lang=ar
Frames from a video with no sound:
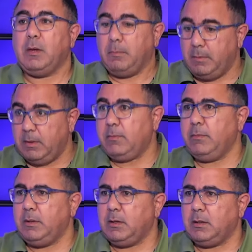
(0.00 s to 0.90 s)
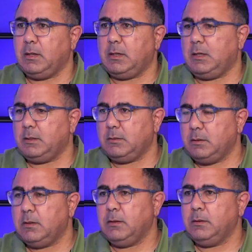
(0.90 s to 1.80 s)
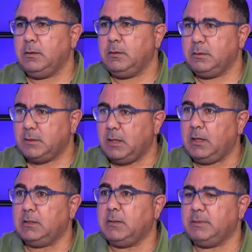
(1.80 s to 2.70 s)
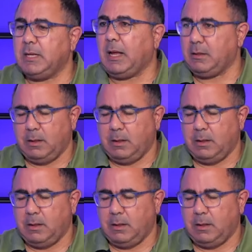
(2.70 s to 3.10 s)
100% يعني, يعني مزبوطين اكيد صح اذا بدك